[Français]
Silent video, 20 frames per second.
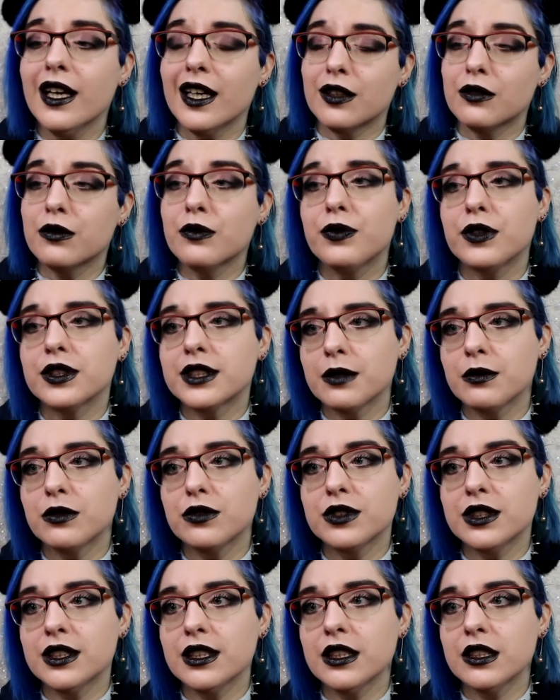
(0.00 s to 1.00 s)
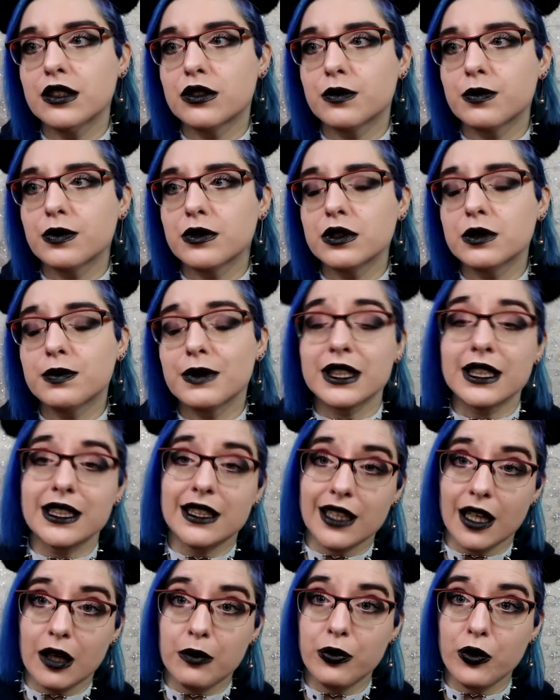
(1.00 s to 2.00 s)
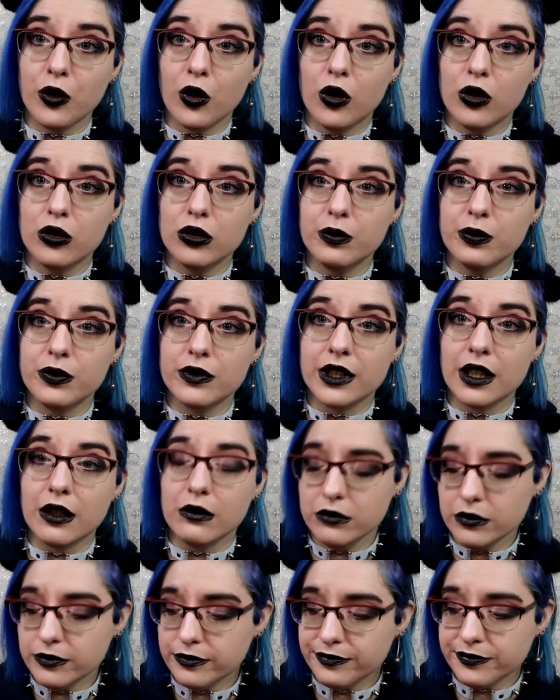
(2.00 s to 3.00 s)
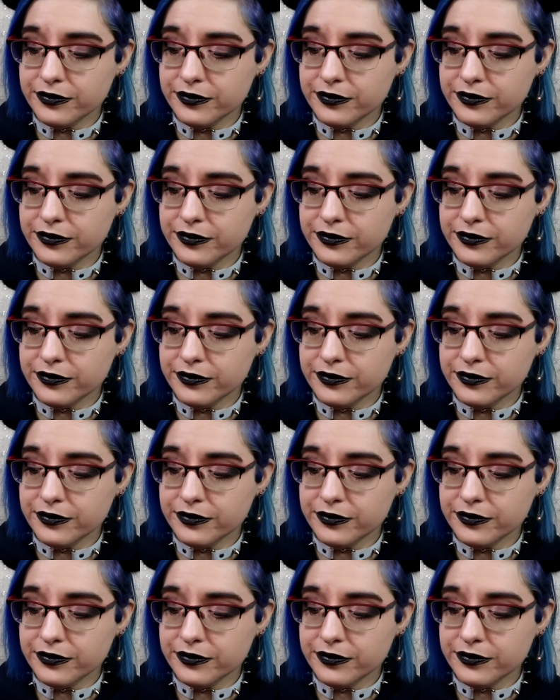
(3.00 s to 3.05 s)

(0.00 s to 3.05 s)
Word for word: Et donc forcément aussi, je pense, parce qu'il est un peu grand le pantalon,